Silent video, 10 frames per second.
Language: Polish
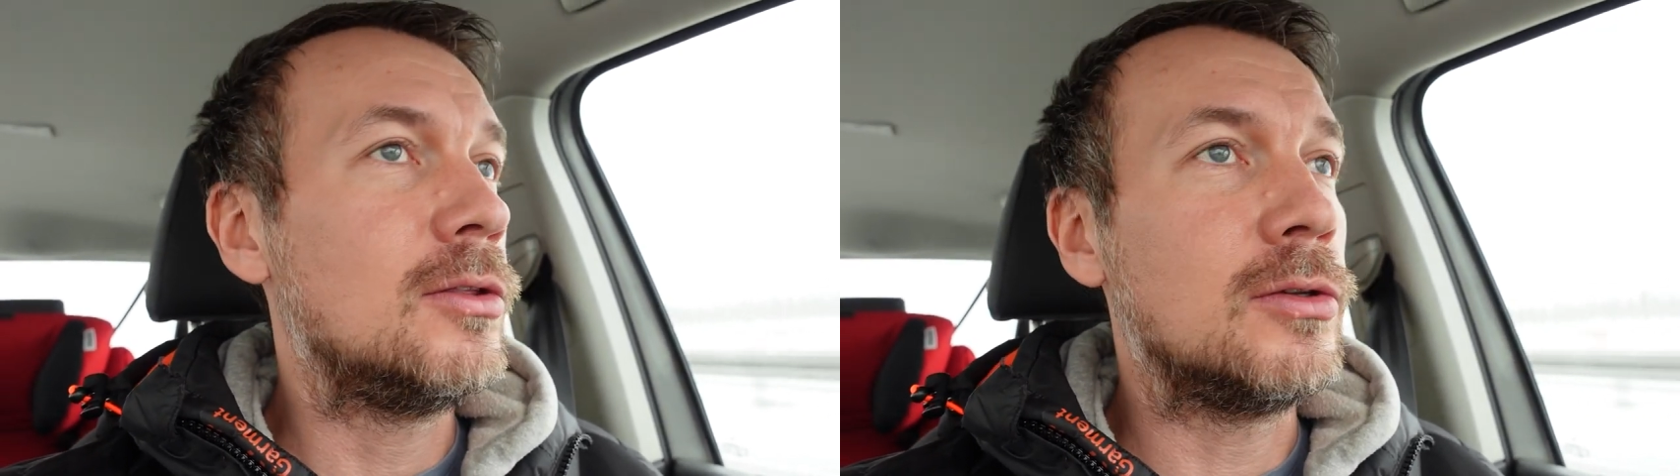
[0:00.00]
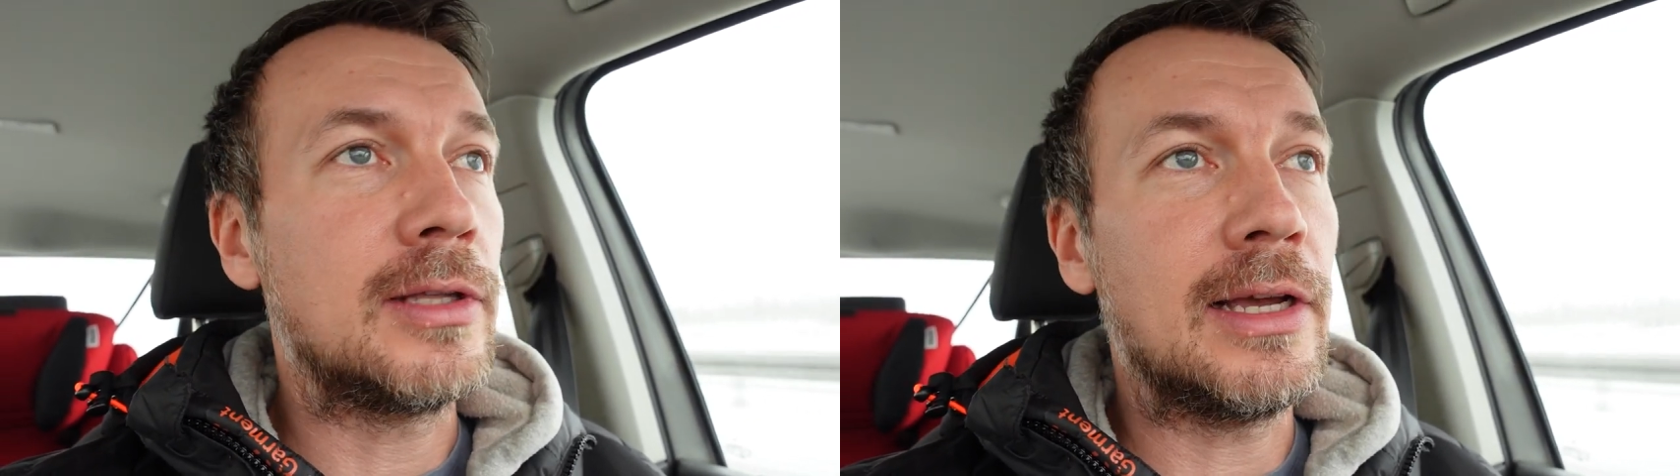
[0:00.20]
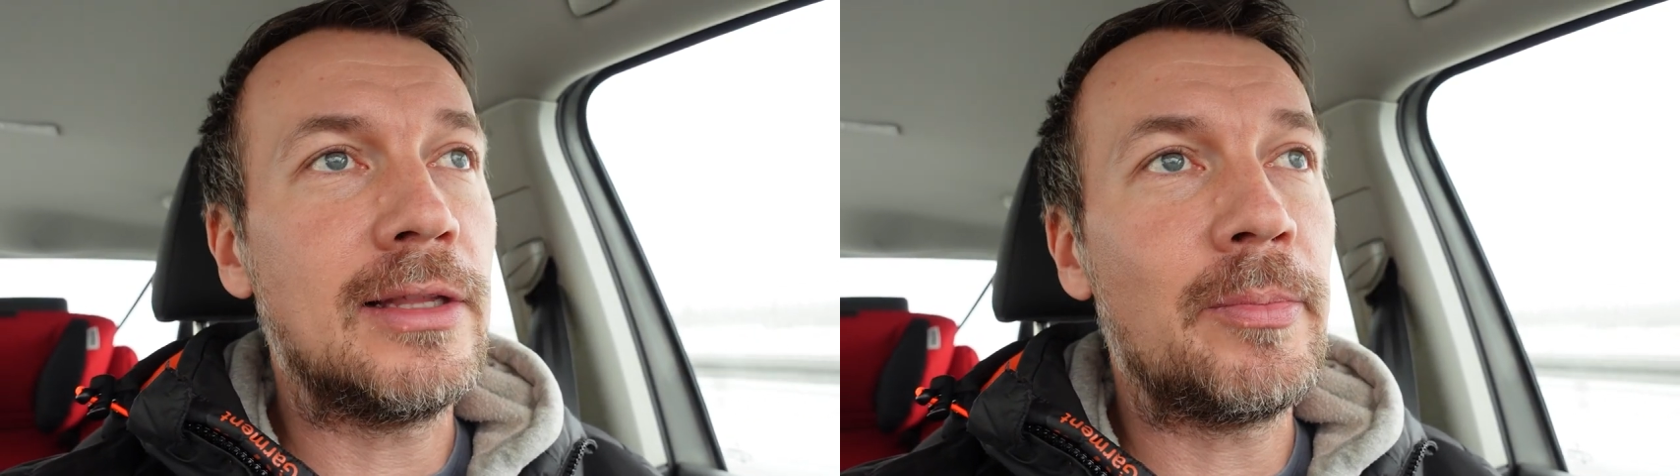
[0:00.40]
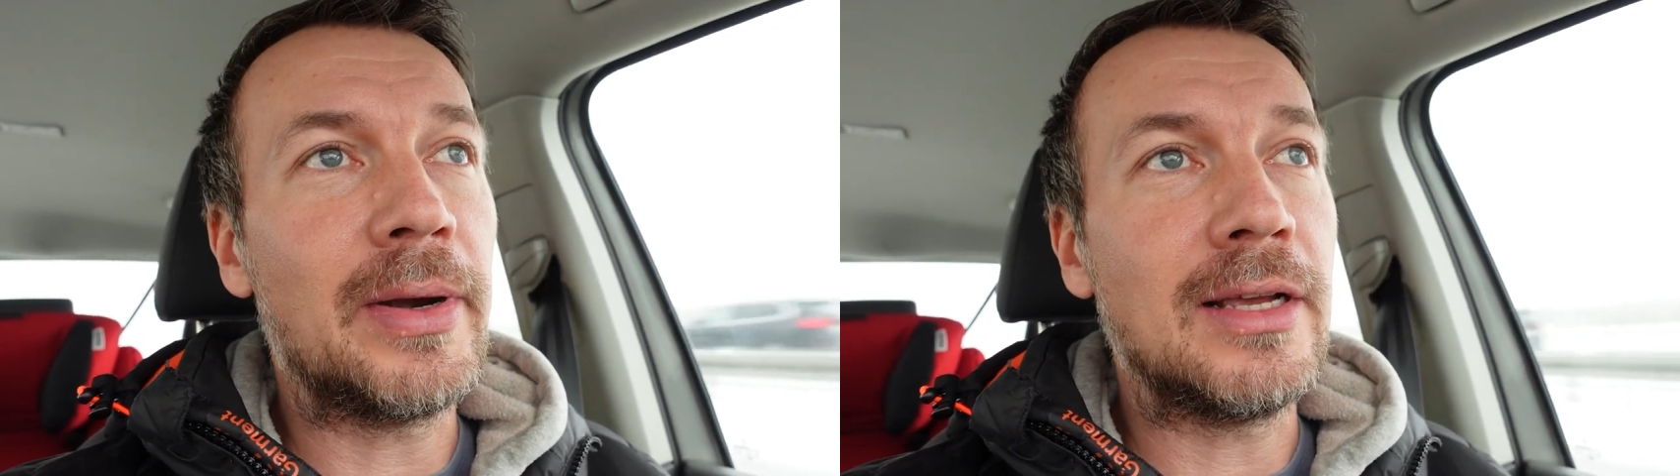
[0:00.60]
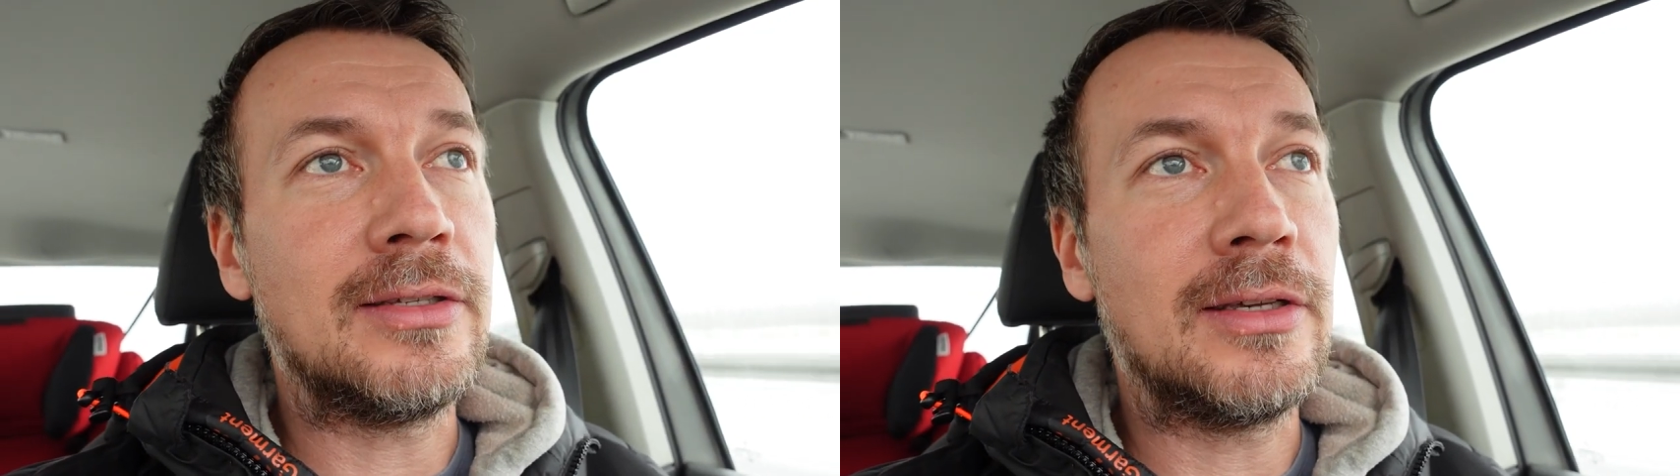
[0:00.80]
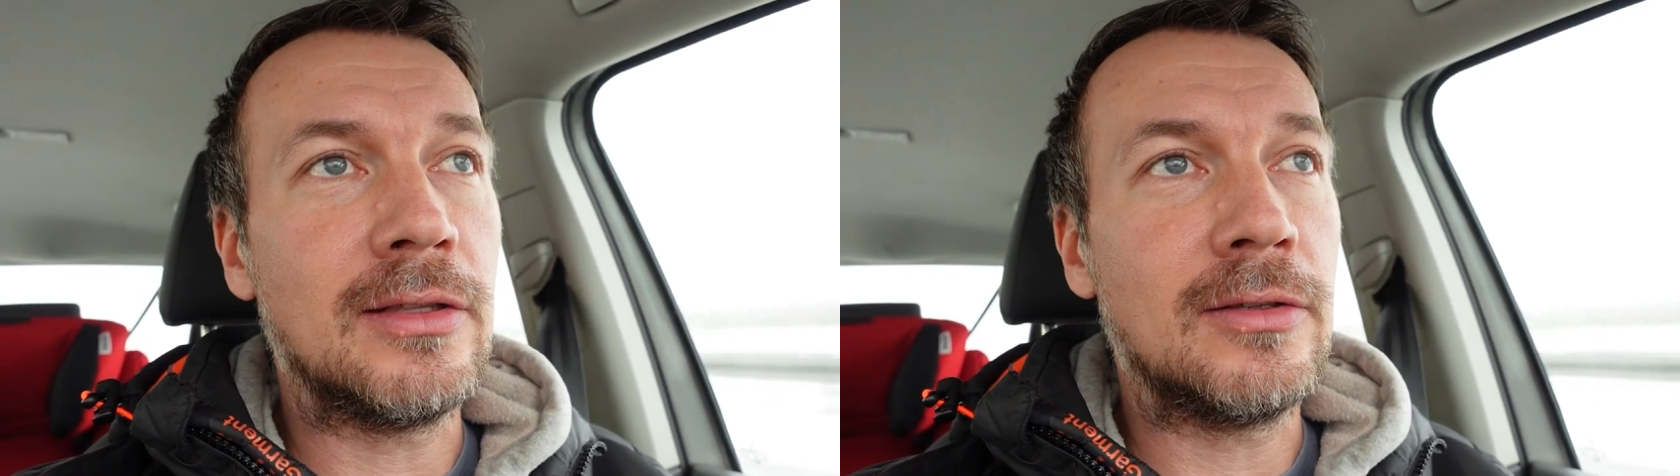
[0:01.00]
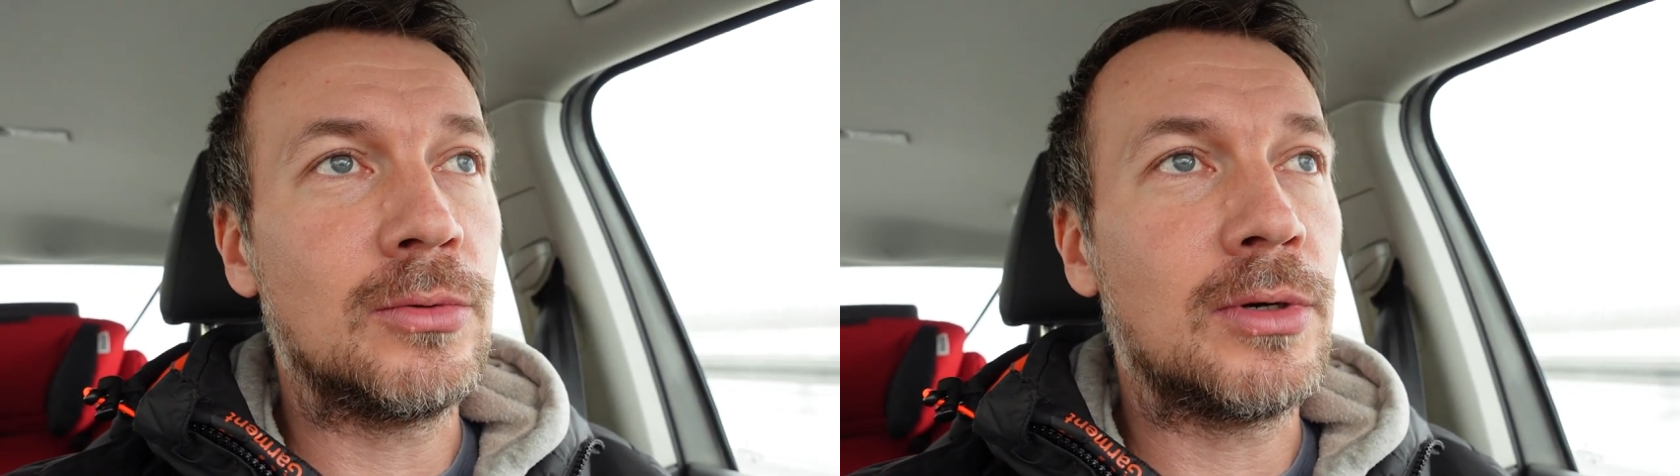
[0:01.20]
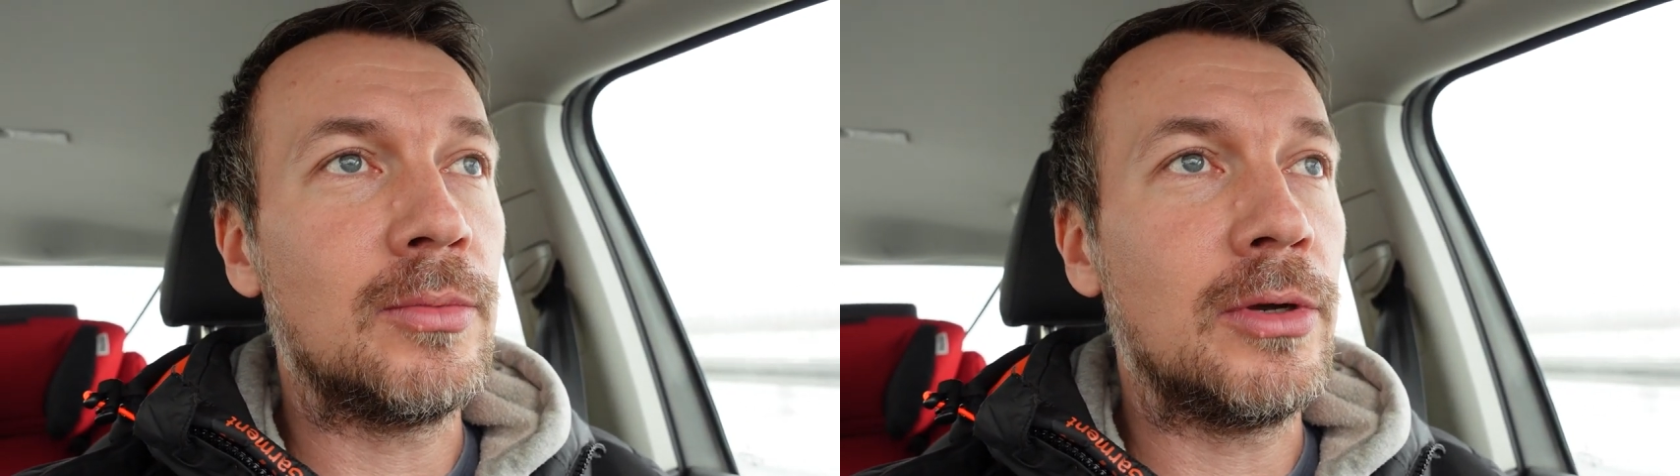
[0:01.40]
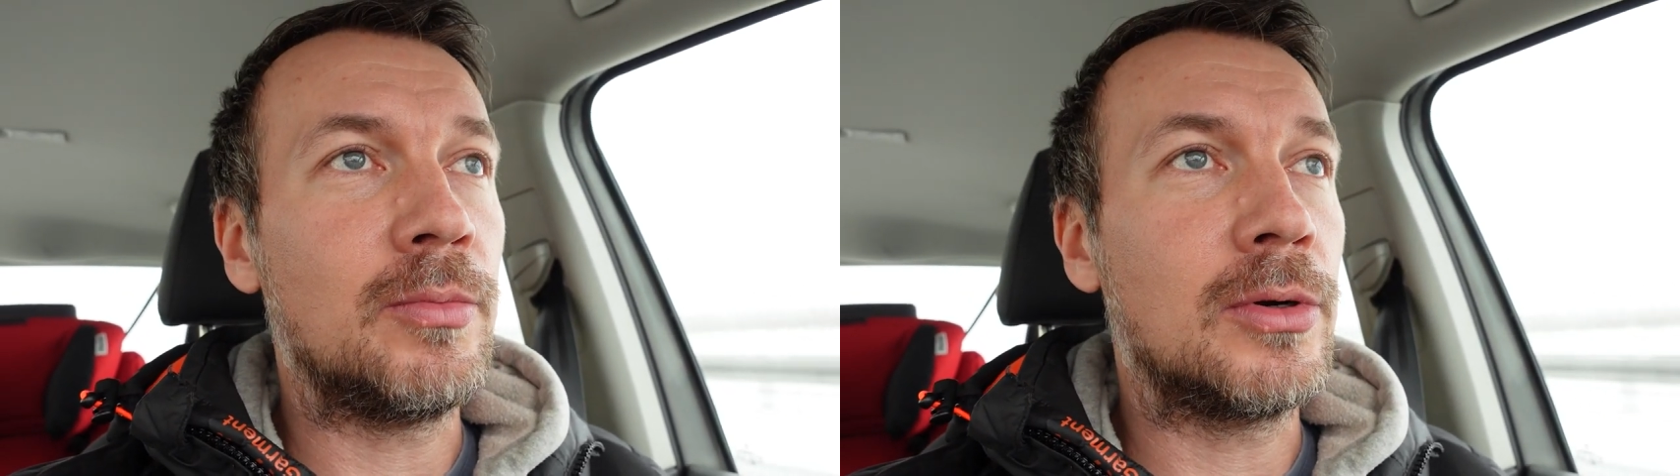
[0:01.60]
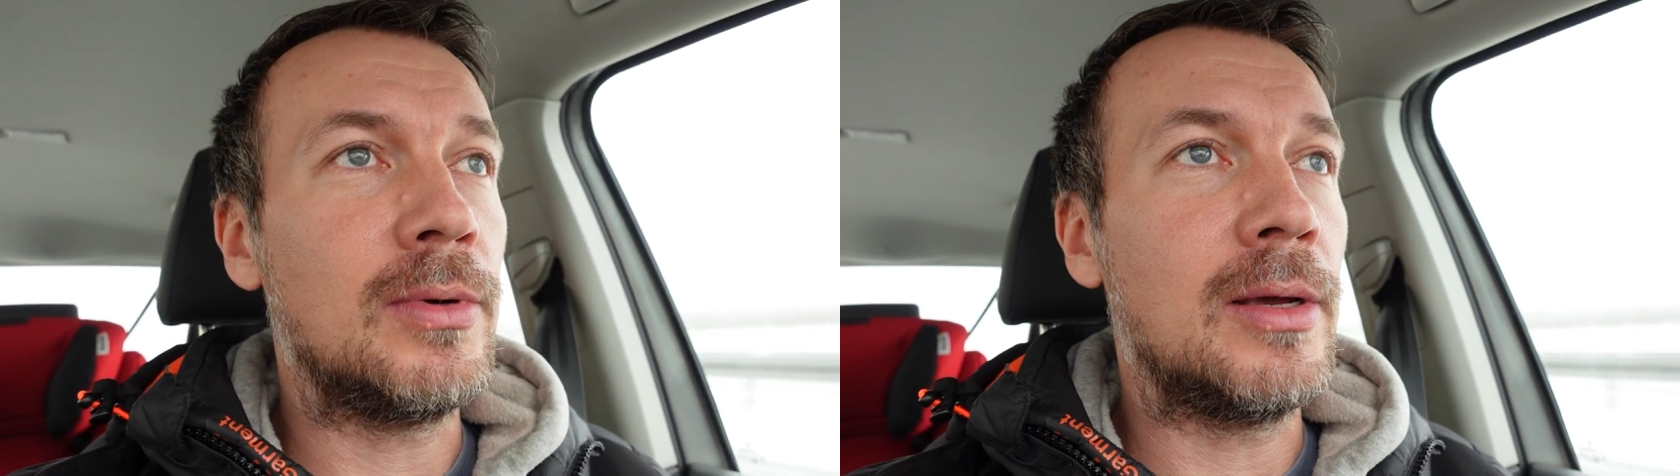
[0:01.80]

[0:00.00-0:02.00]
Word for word: Dostaję depresji, kiedy słucham moje jej